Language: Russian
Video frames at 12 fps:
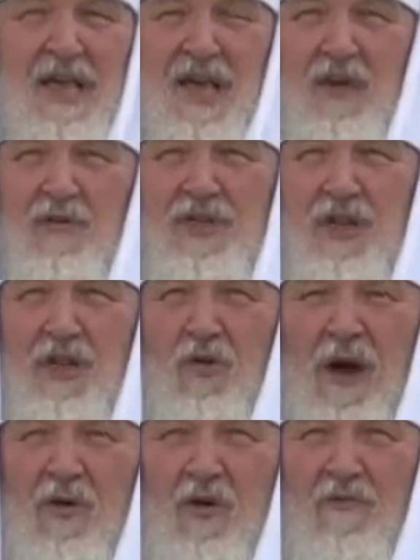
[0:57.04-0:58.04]
И люди
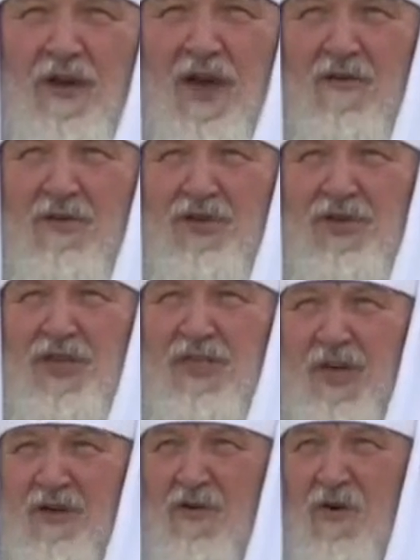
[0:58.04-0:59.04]
глубоко верующие,
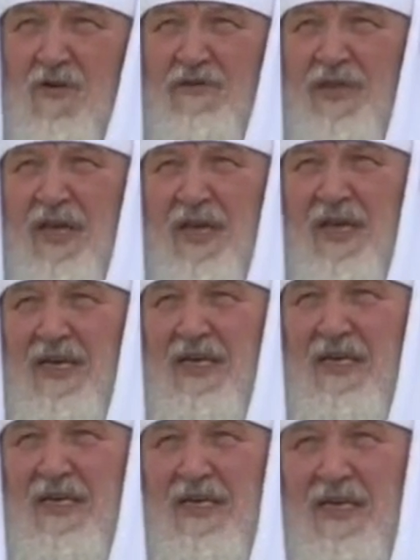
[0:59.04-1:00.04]
церковные –
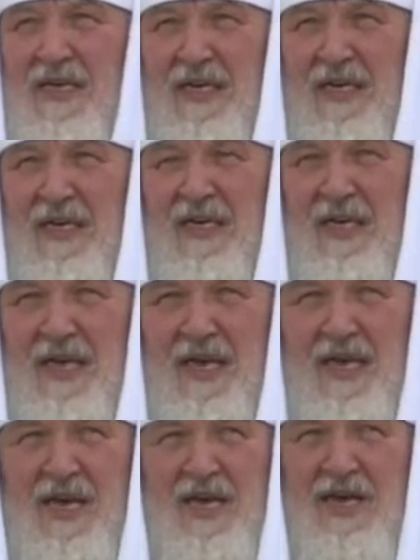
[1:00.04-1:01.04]

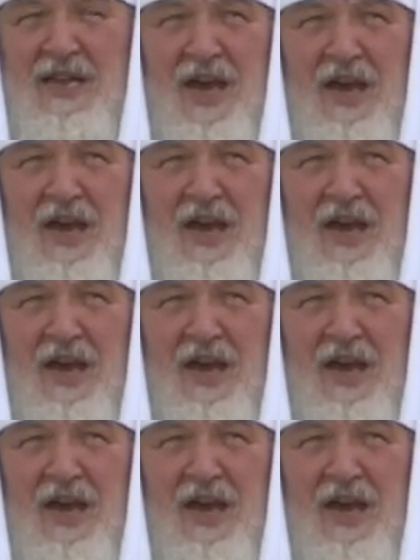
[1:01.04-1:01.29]
и